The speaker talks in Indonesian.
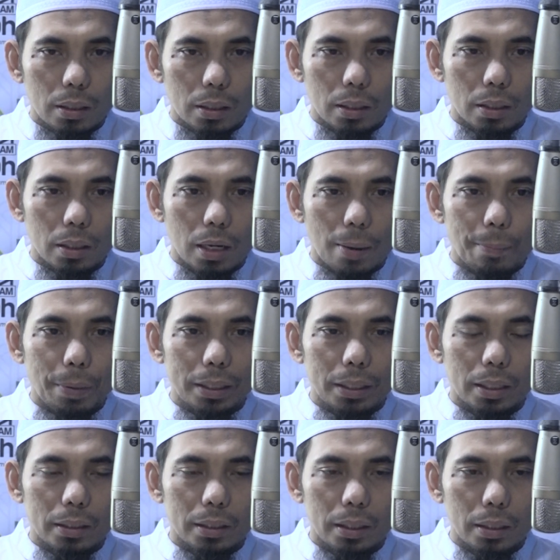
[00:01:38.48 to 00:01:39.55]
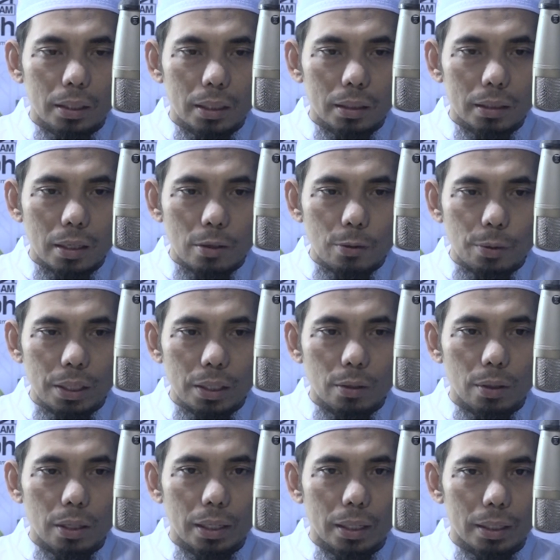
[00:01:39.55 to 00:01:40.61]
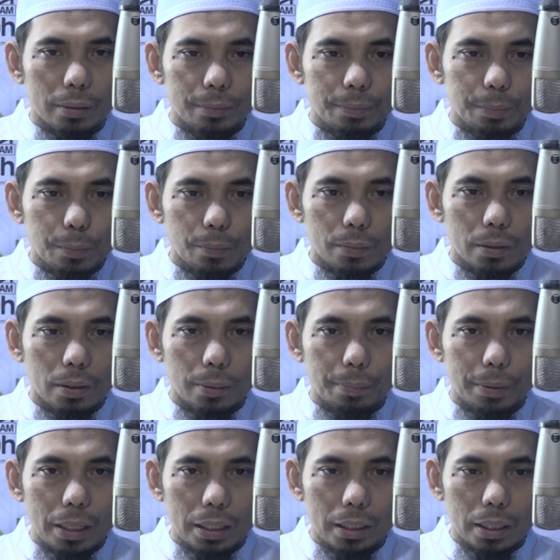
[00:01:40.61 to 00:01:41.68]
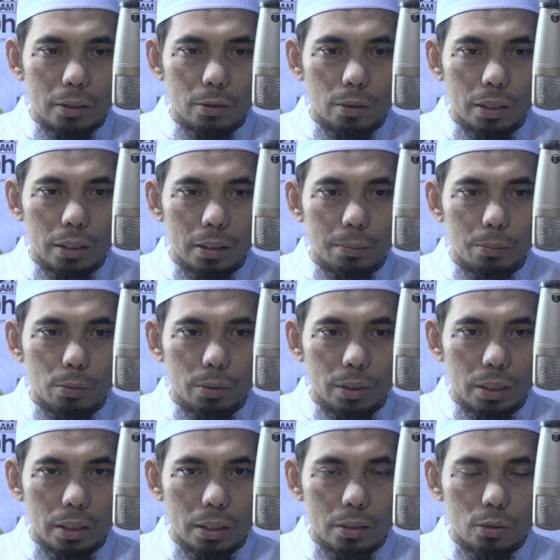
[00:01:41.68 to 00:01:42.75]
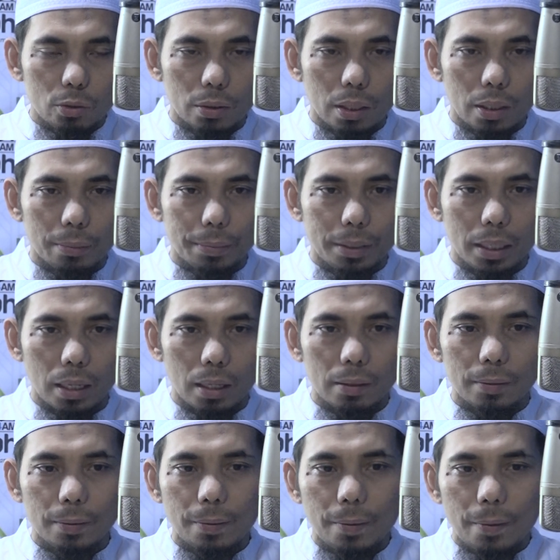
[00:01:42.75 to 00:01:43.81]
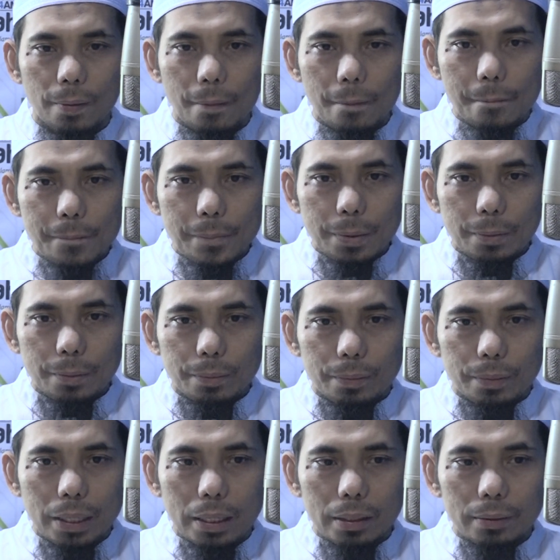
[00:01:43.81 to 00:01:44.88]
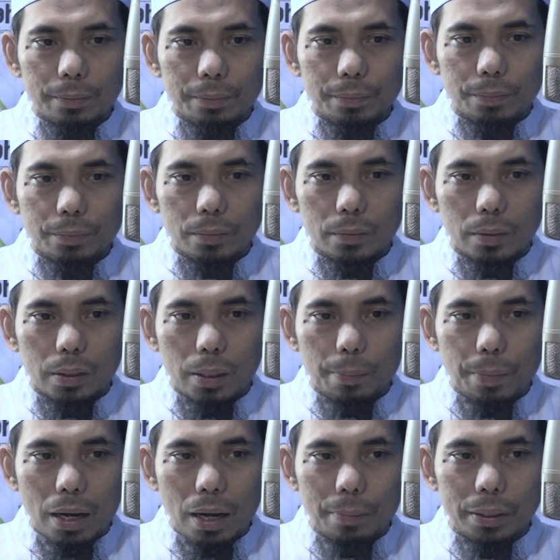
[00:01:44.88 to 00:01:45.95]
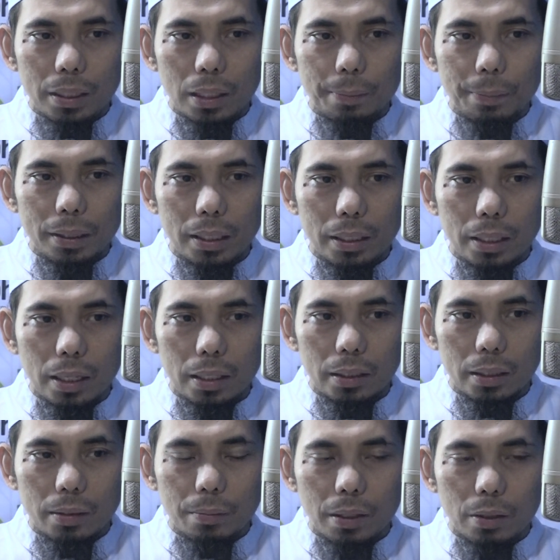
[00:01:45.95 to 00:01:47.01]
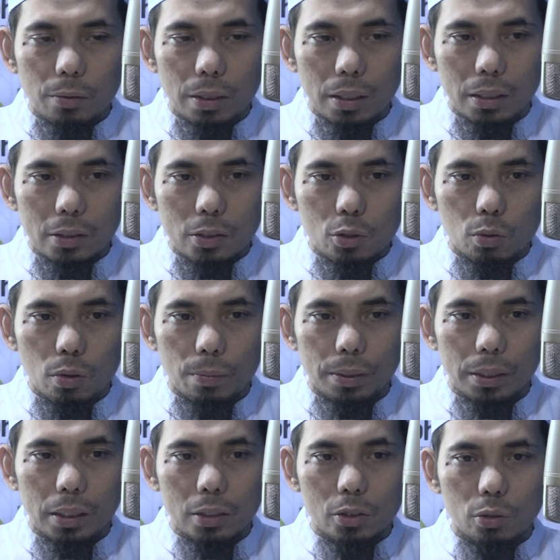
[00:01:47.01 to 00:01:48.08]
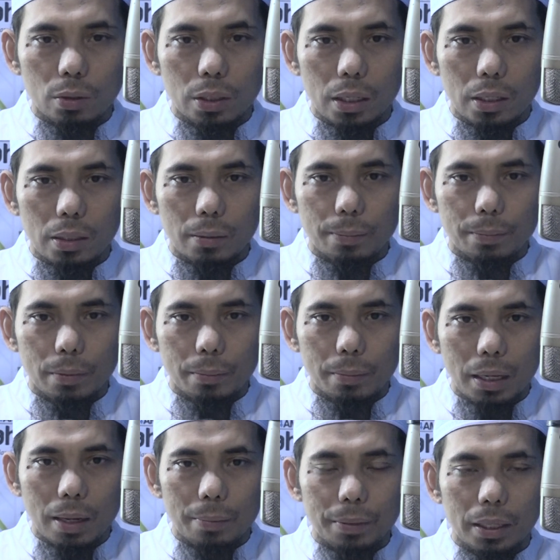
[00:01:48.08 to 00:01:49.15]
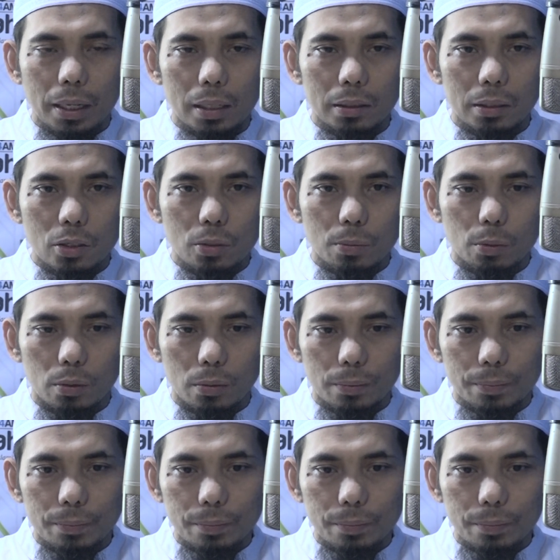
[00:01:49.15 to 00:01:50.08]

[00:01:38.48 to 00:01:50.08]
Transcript: eh, apa yang diketahui oleh eh, penanya oleh ibu ini sudah benar dan dipahami dari pertanyaannya bahwa suaminya juga memahami hal tersebut.